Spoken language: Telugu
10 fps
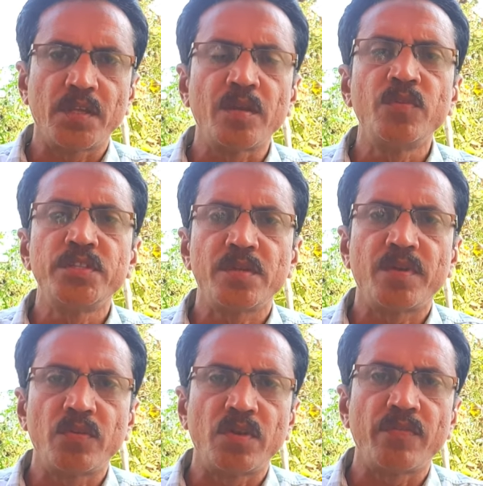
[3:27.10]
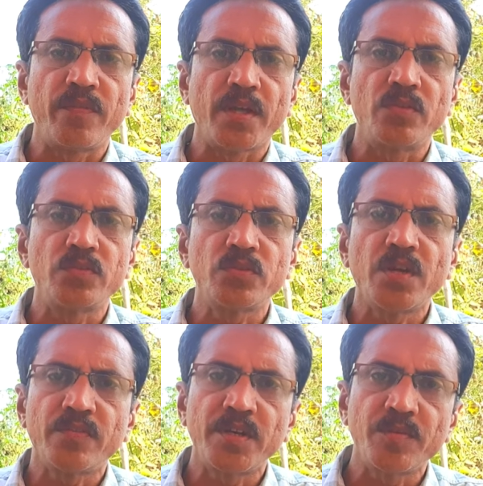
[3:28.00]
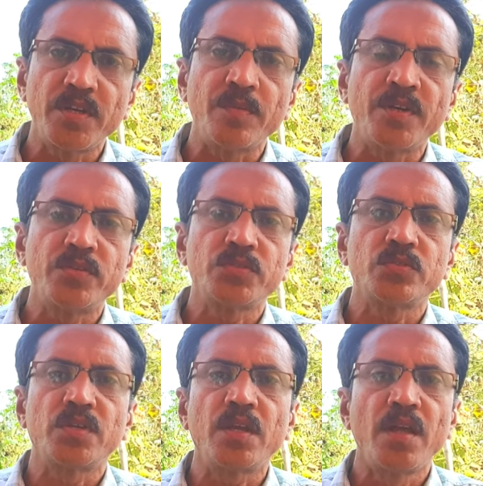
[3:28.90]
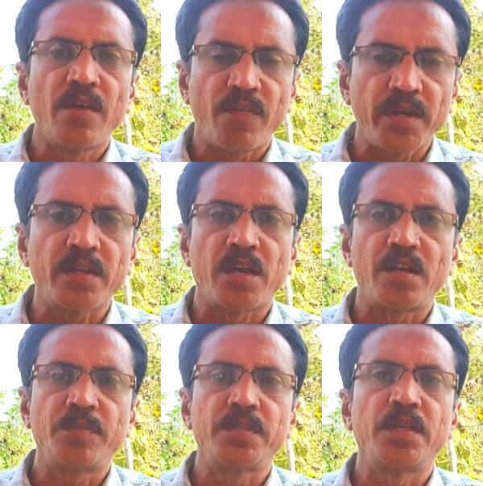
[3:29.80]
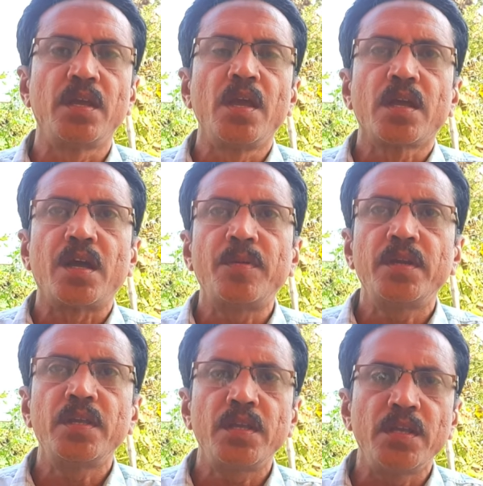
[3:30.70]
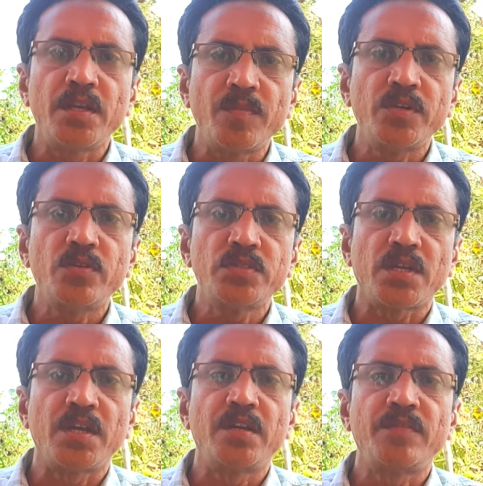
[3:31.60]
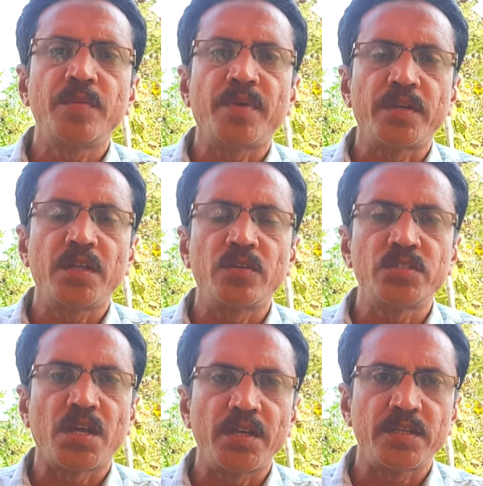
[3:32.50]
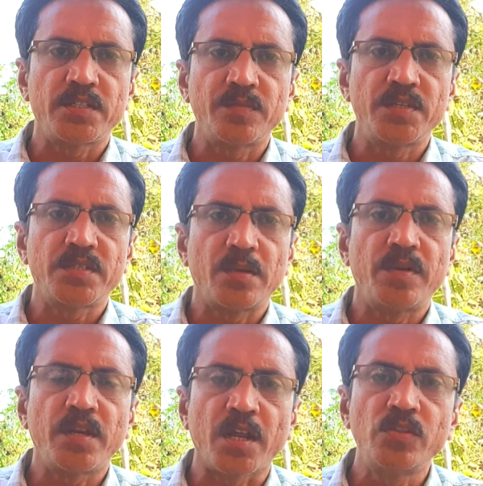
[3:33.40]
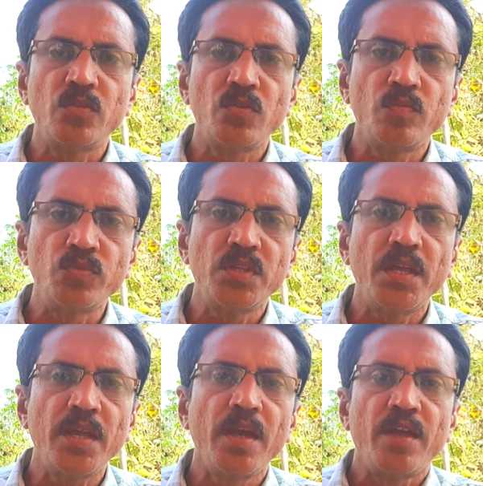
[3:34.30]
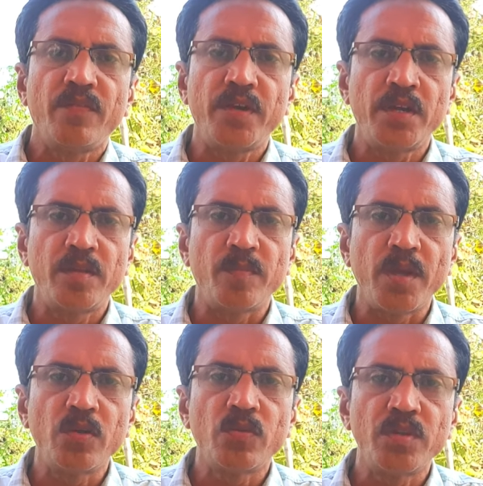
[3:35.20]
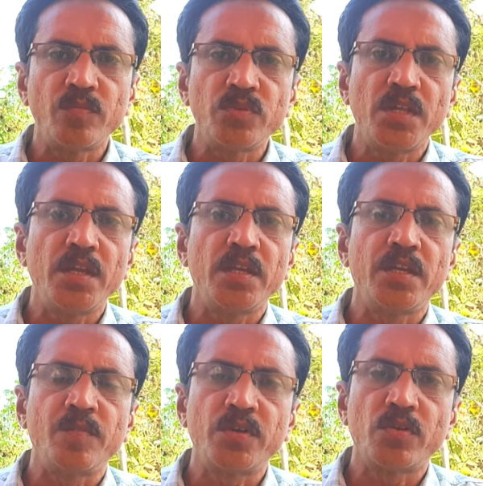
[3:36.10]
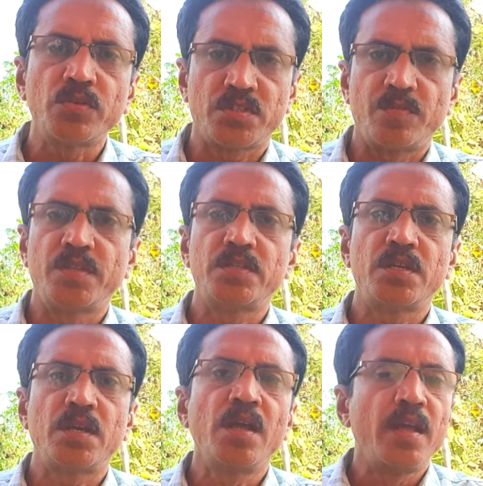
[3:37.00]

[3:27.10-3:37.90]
నిర్మూలించబడవు అవి వ్యాధులు సో అటువంటిప్పుడు ఈ నిమటోడ్స్ కూడా వాటికి కారణం అవుతాయి కాబట్టి ఈ నిమటోడ్స్ అనేటివి పంటలో చాలా నష్టం చేస్తాయి కాబట్టి రైతులు ముందే వీటిని మేల్కొని ముందే ఈ నిమటోడ్కు సంబంధించిన